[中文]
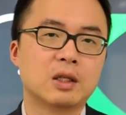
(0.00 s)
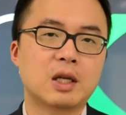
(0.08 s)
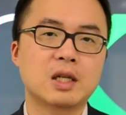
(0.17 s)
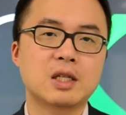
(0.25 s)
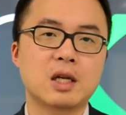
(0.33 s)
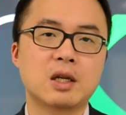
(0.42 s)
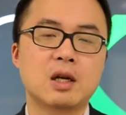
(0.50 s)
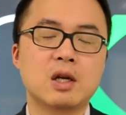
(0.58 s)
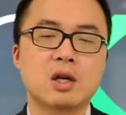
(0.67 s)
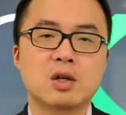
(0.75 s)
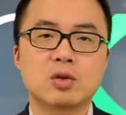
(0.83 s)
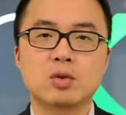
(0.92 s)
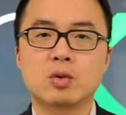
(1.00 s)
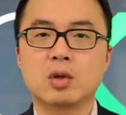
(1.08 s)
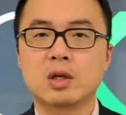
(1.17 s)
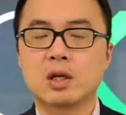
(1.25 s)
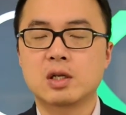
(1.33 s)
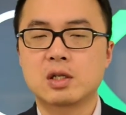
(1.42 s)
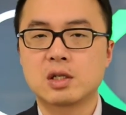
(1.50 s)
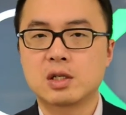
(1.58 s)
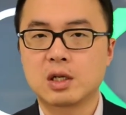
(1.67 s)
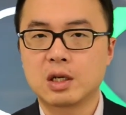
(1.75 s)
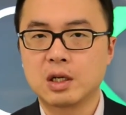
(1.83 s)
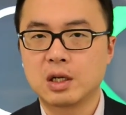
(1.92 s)
大家呢，如果呢是
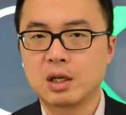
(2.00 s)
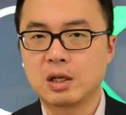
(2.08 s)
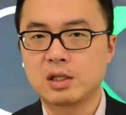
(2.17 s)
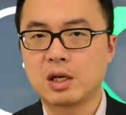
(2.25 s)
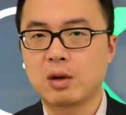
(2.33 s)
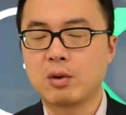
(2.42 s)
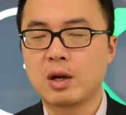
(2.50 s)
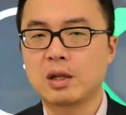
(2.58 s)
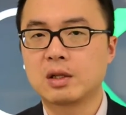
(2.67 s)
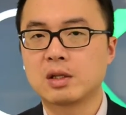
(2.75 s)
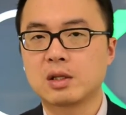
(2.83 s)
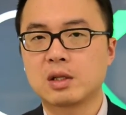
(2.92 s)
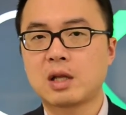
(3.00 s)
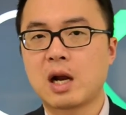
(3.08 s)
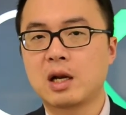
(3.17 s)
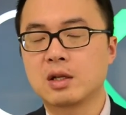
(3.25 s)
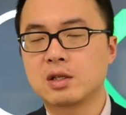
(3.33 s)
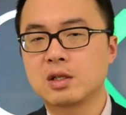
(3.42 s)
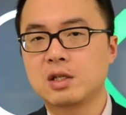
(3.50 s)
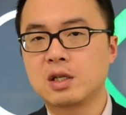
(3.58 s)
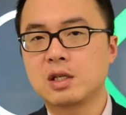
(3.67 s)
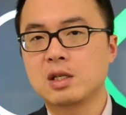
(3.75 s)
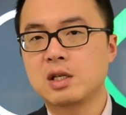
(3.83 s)
这个想换大量资金，